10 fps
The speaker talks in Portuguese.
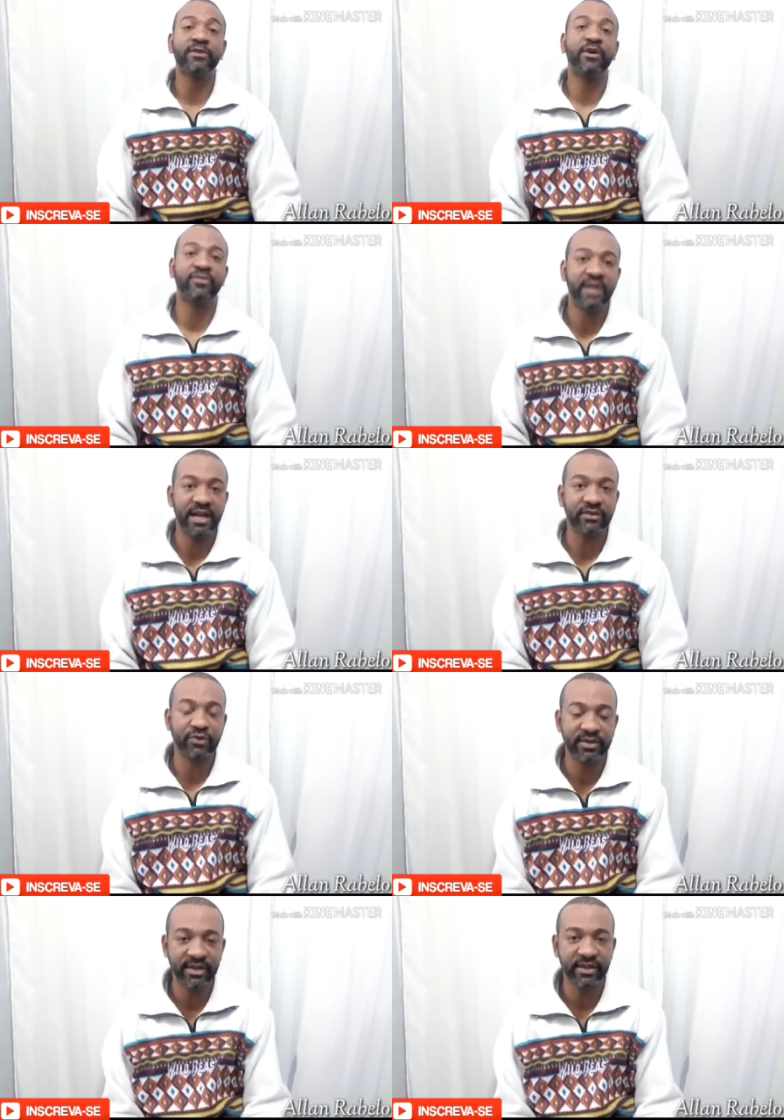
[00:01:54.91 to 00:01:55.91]
duas
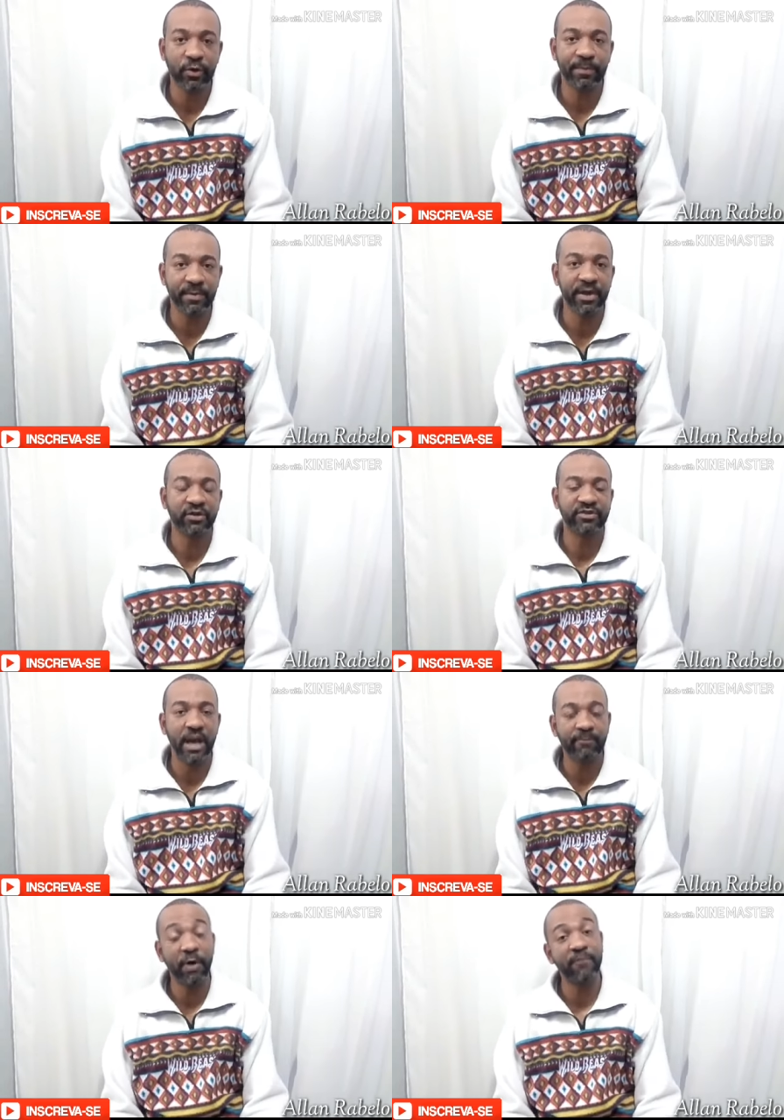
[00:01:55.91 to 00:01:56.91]
alterações ainda no
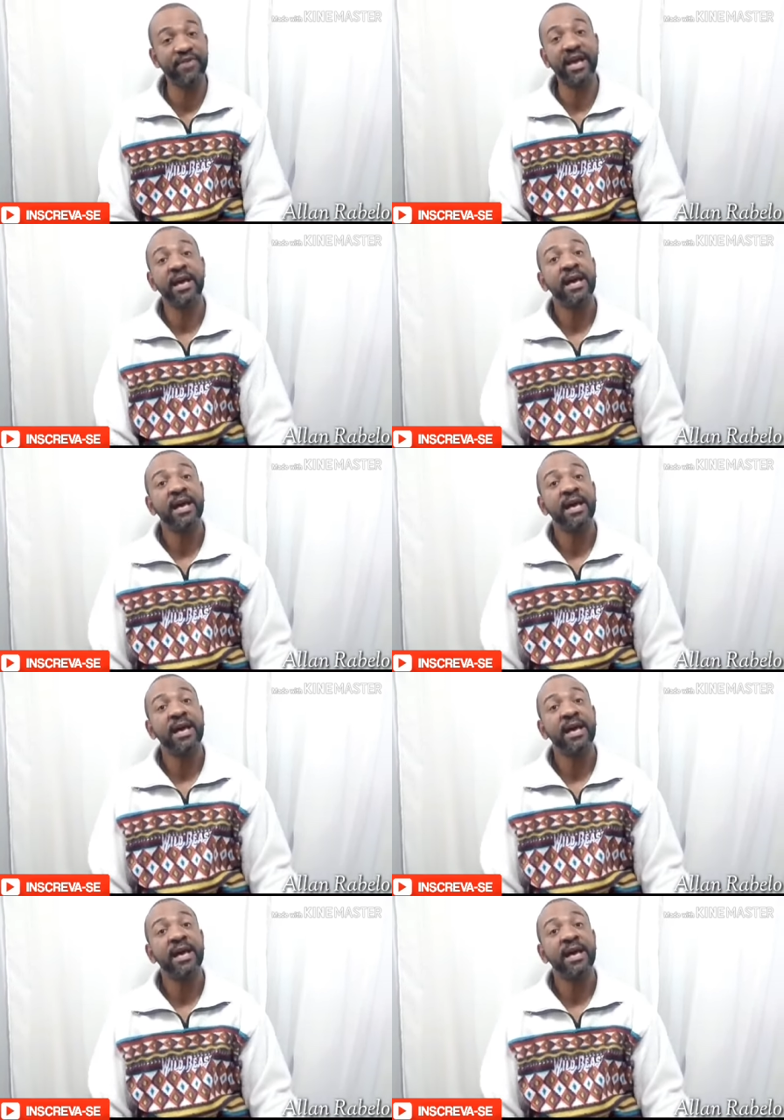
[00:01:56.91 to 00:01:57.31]
primeiro tempo.